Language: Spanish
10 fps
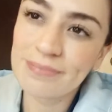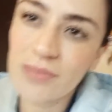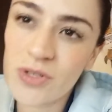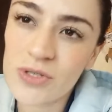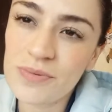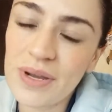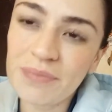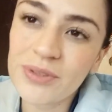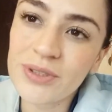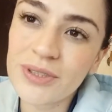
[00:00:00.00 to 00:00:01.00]
Nos
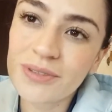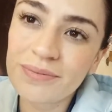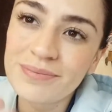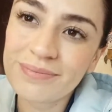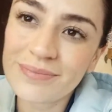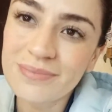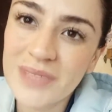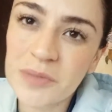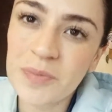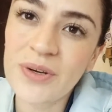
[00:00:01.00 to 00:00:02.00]
vemos.
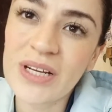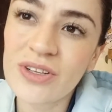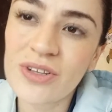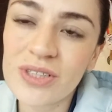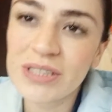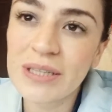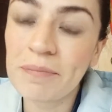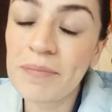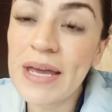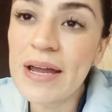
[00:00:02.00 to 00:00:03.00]
Espero que todos
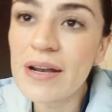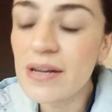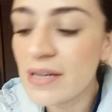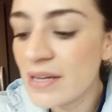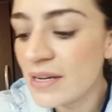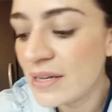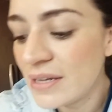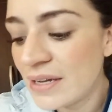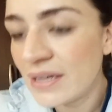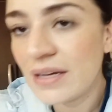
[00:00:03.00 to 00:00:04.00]
estén bien.
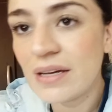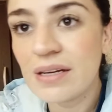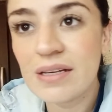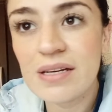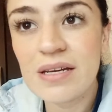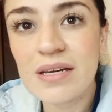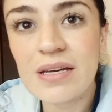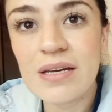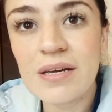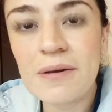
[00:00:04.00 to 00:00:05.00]

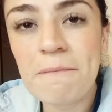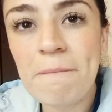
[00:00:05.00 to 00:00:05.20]
Y